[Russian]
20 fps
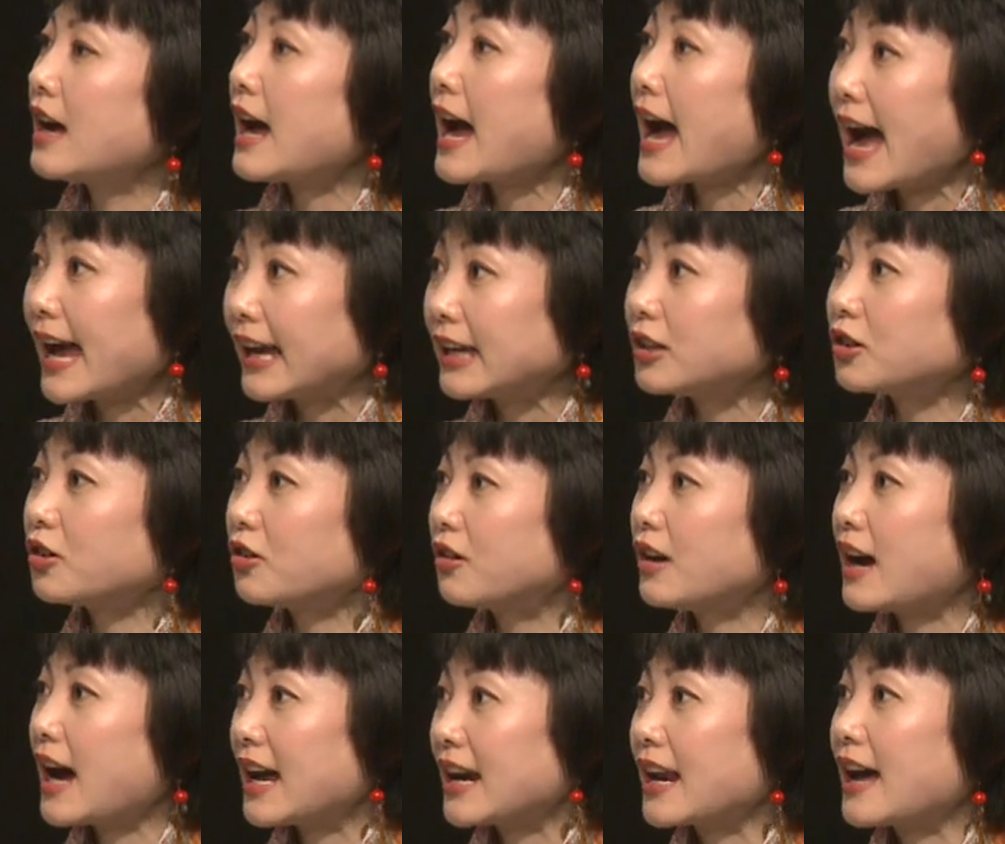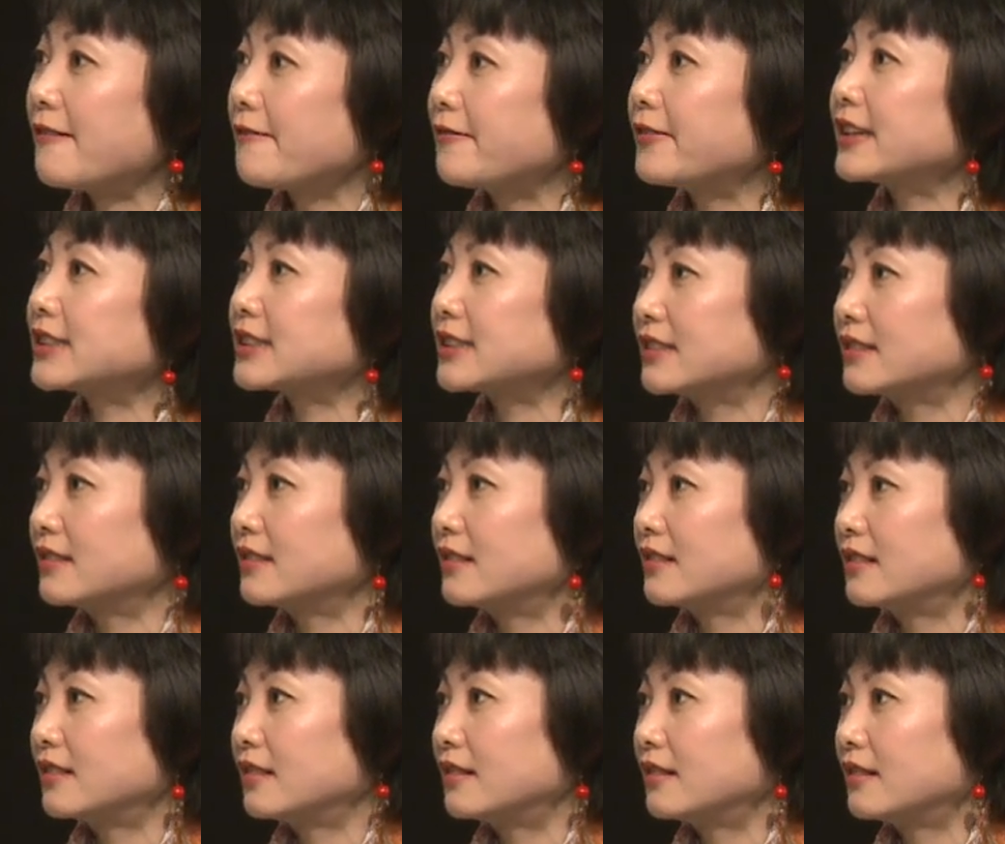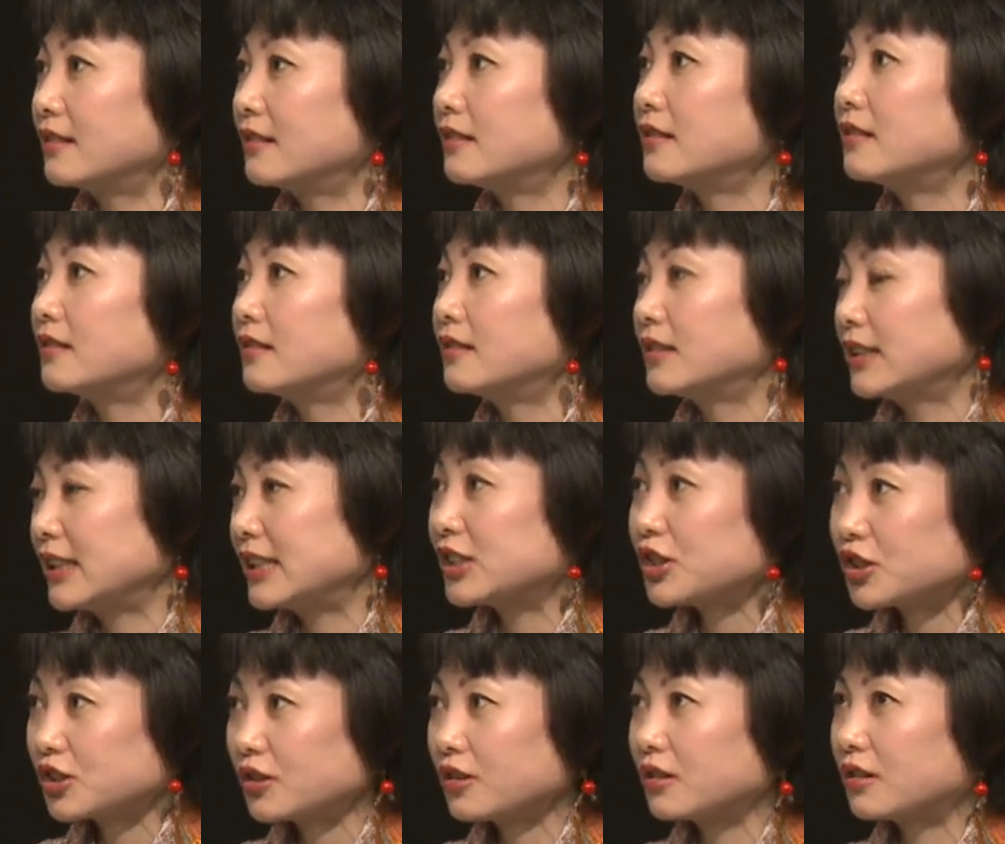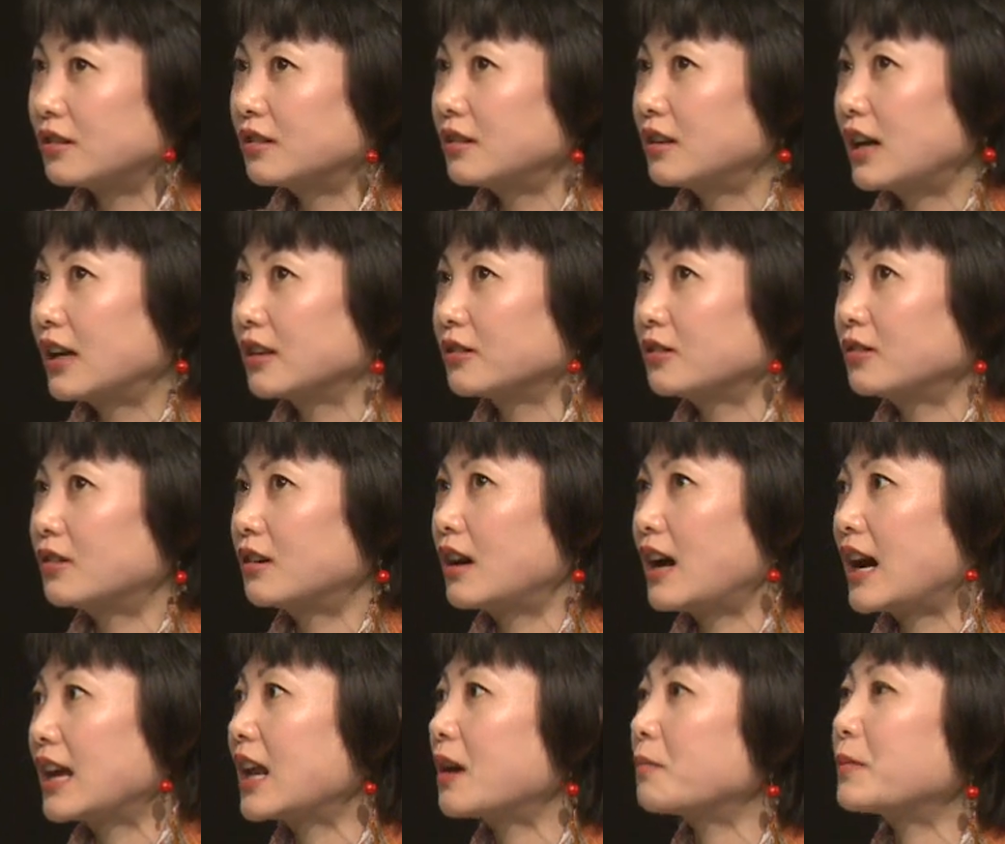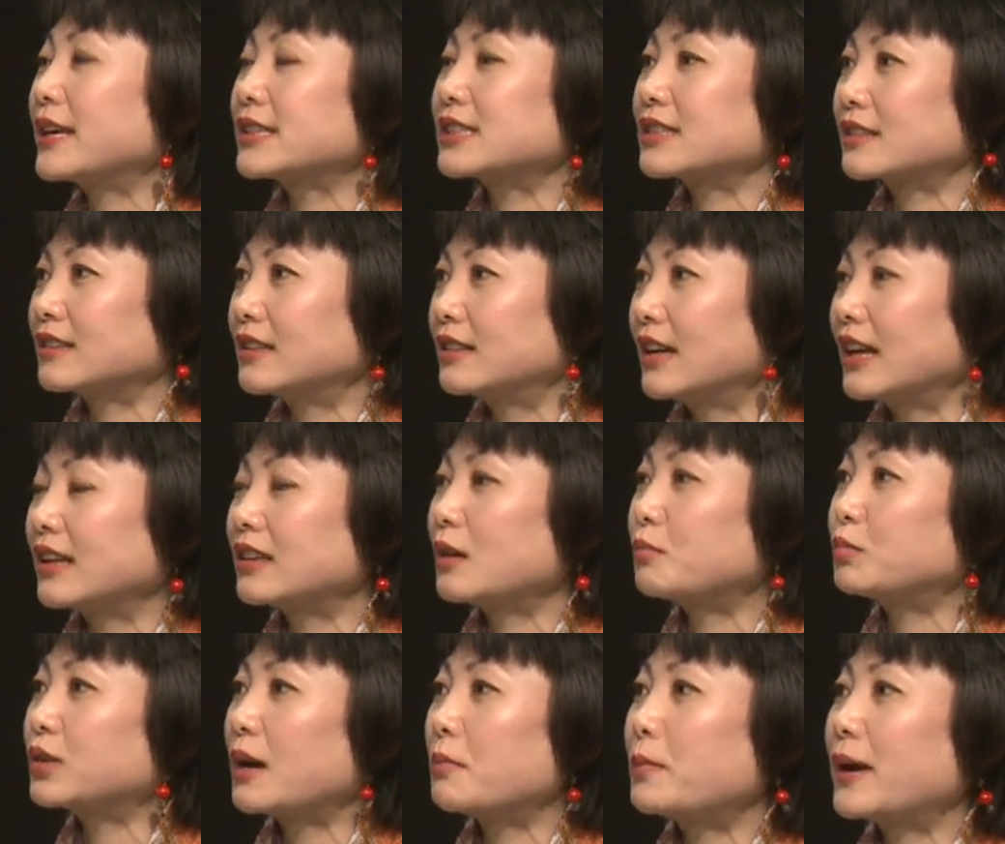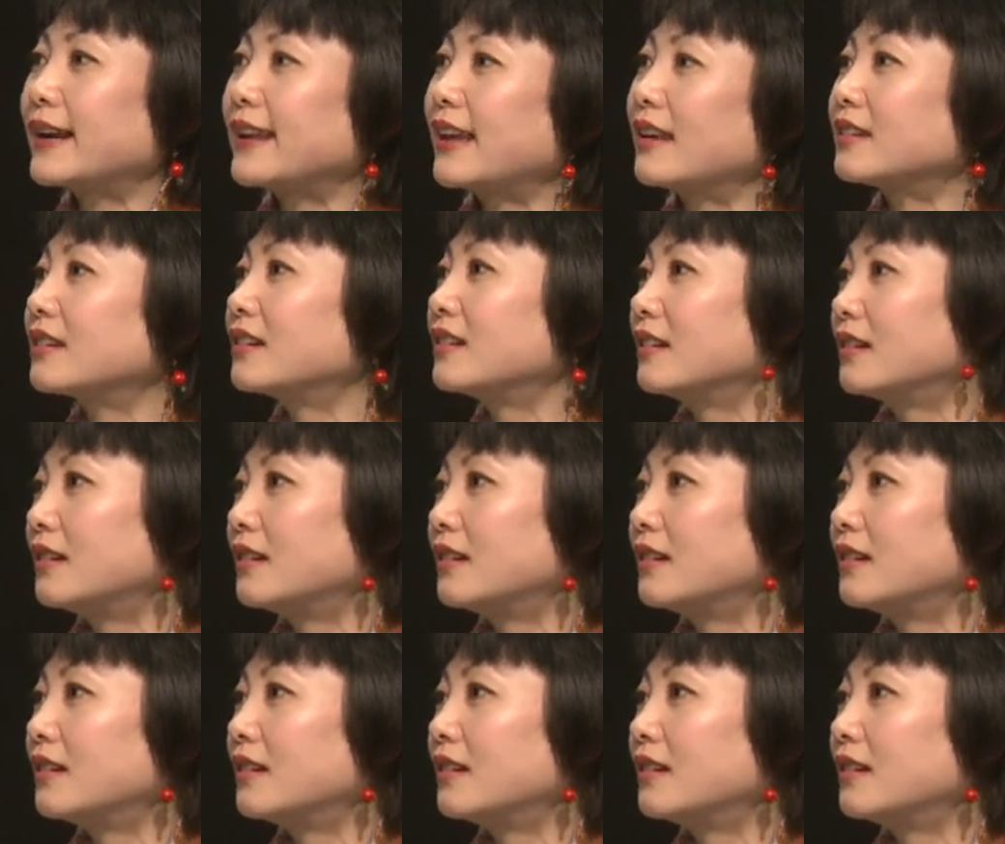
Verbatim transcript: Айно Арамфес. Еще оно арабеск. Это про балет.